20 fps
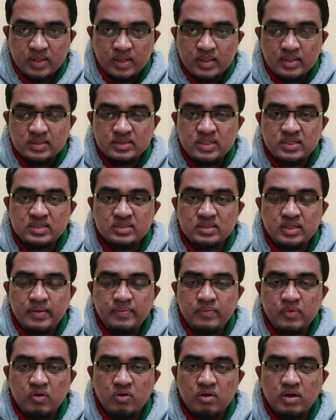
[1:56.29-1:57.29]

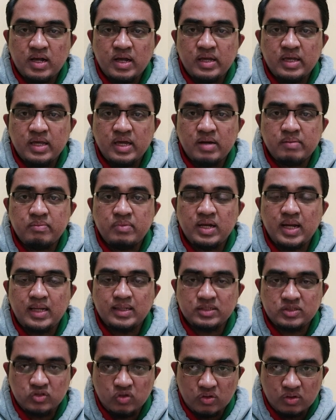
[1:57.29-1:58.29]
sistem orang yang
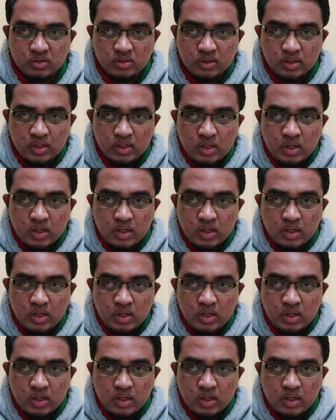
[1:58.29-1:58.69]
melancong